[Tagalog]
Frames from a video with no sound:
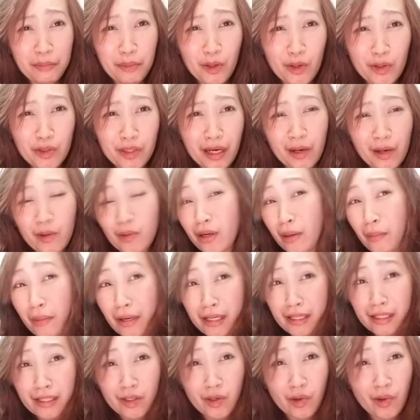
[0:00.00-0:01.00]

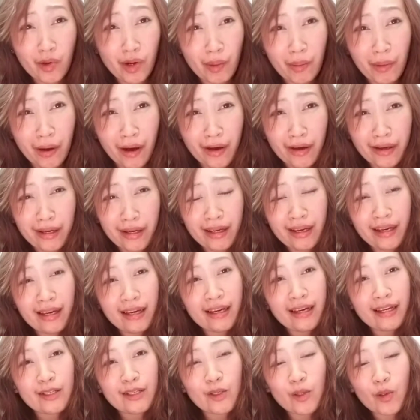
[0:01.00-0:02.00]
Nakalimutan ko, nabanggit ko na ba?
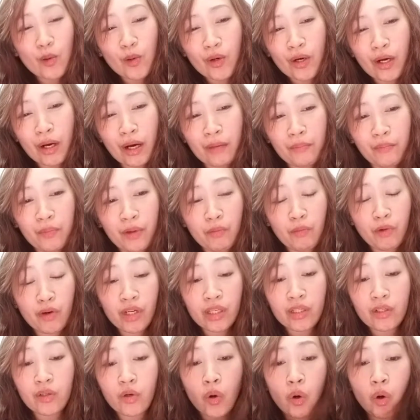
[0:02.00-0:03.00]
Yung
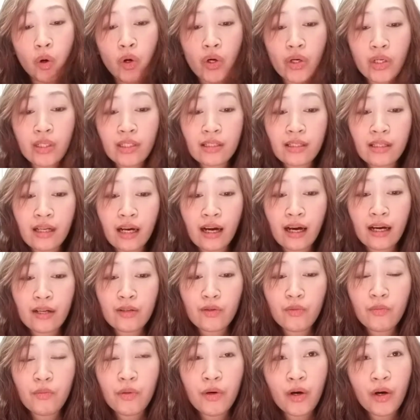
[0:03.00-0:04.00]
uh, favorite
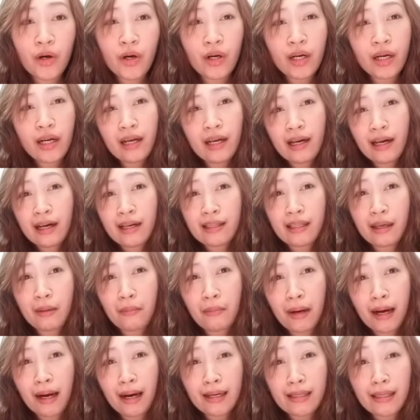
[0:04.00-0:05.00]
colors ng ano mo,
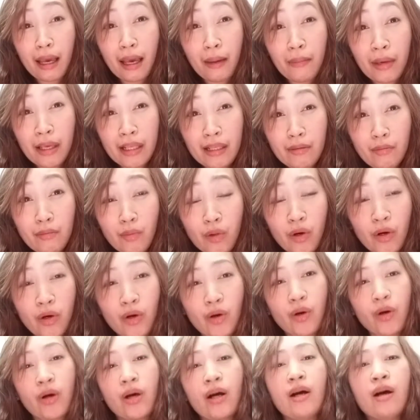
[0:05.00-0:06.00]
ng mga damit
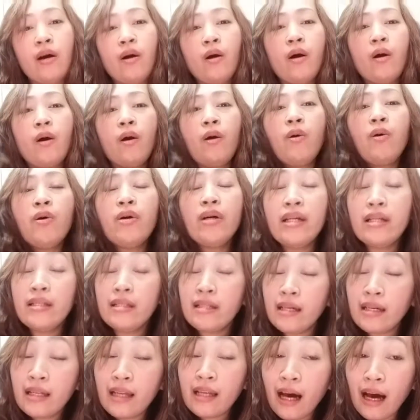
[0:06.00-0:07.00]
mo,
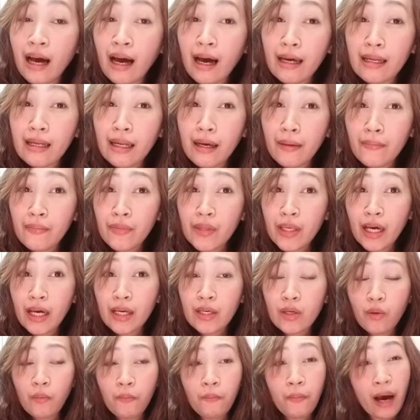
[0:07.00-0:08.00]
or
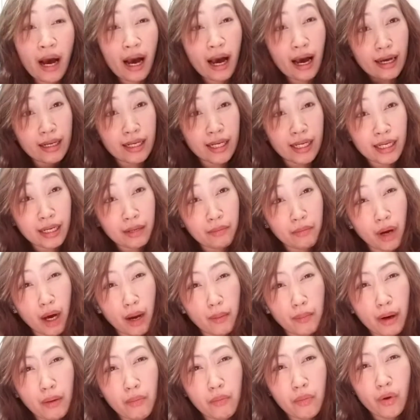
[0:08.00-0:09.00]
inaalam niya yung pangalan
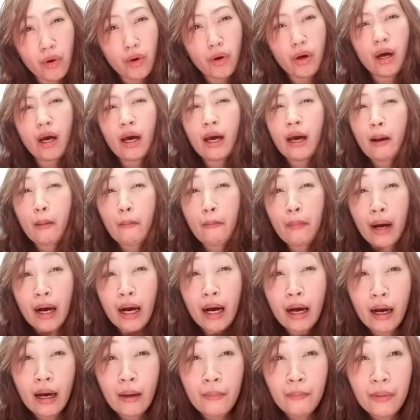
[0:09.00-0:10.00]
ng mama mo,
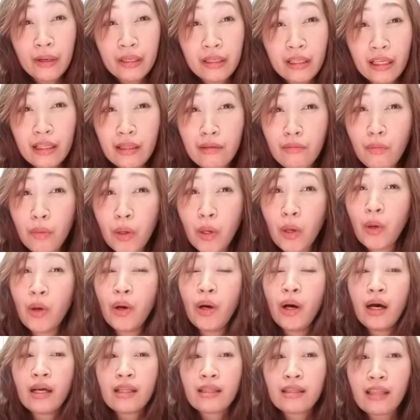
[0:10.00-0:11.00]
mga kapatid
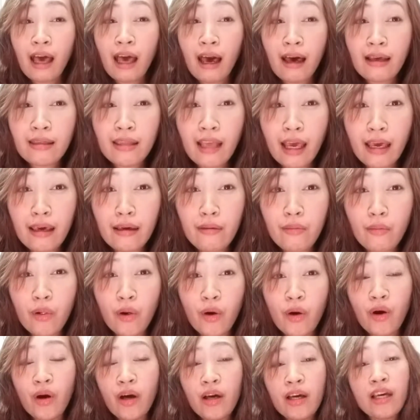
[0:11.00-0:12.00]
mo,
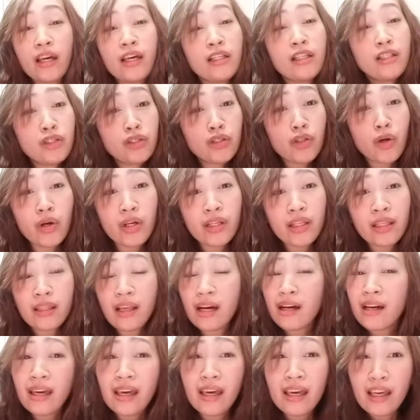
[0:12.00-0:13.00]
tatay mo. In
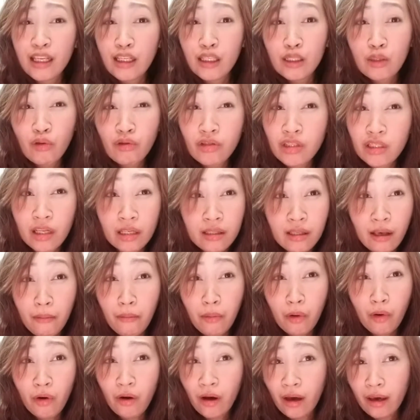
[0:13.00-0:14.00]
short, nang iistok
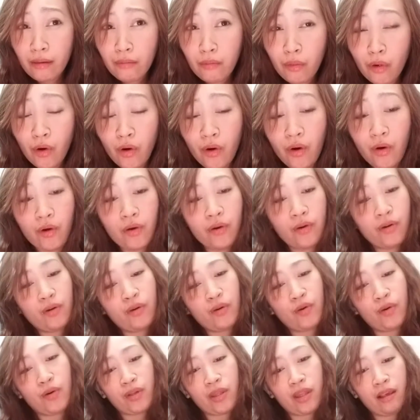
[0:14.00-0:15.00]
siya sa buhay
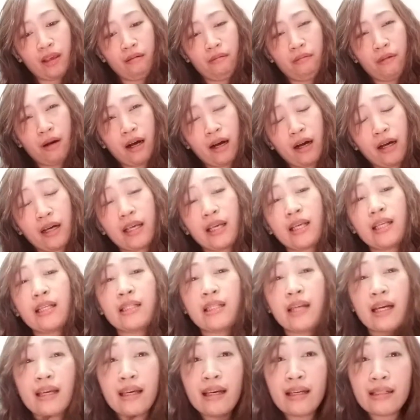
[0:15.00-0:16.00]
mo. O, di
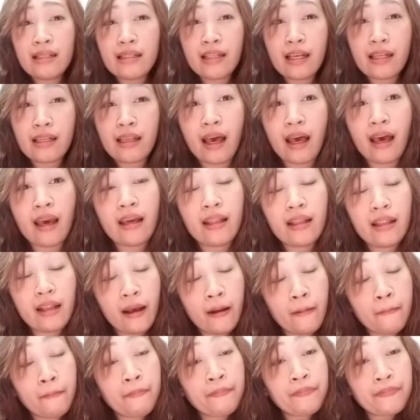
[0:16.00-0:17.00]
ba? Isa yan sa
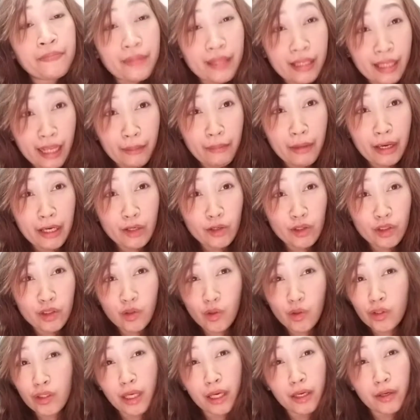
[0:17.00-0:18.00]
sign na
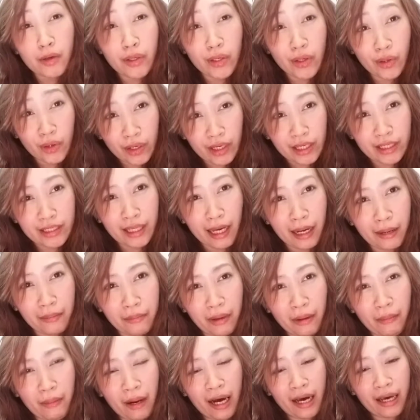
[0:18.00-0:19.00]
may gusto sa iyo yung
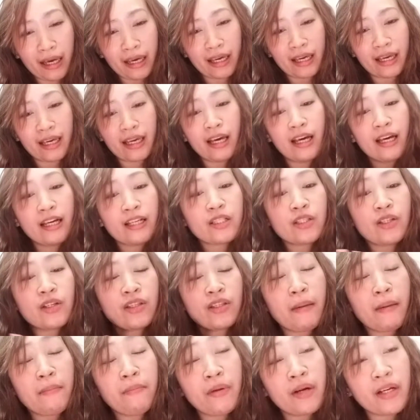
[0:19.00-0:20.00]
isang babae.
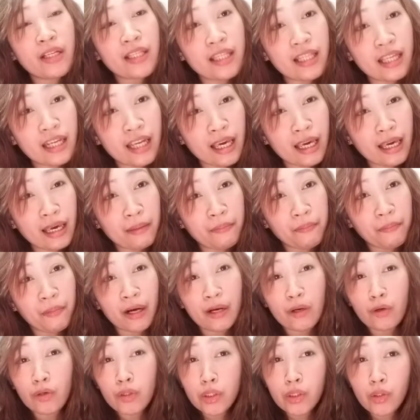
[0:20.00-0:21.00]
So, number
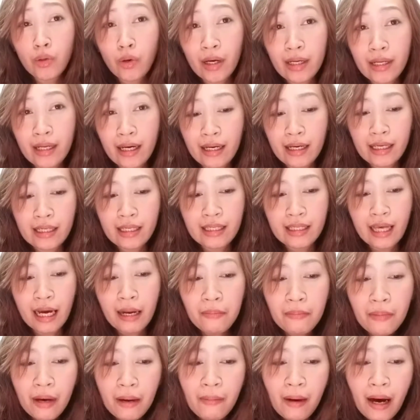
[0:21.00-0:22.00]
three, pag gusto ka
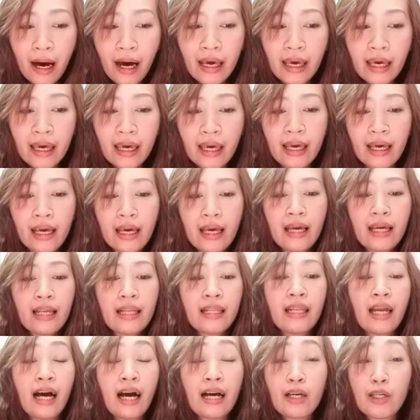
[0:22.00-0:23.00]
ng isang babae,
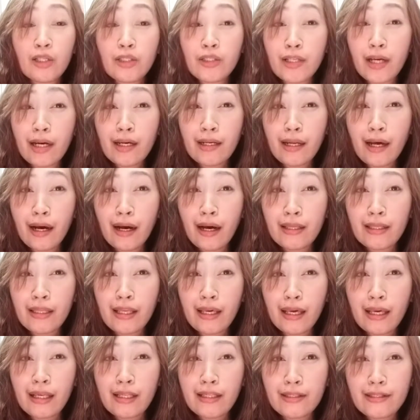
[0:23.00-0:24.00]
lagi siyang
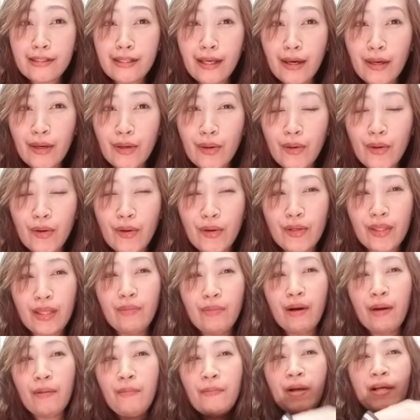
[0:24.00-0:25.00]
nakatingin sa
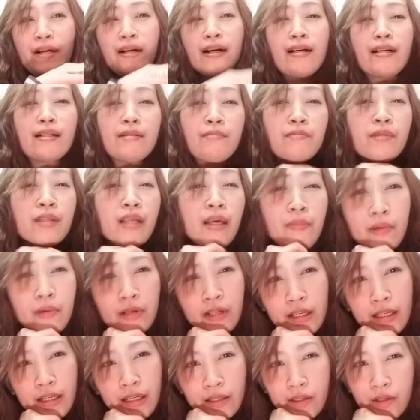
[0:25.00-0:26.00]
iyo, Di ba? Pagka
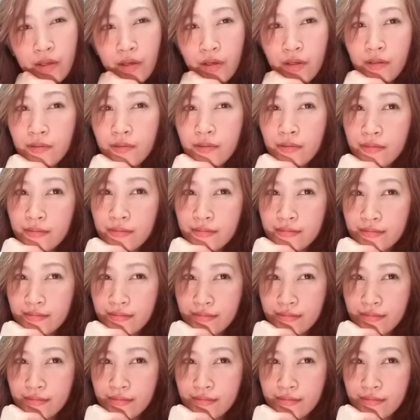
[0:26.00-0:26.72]
tipong ganito.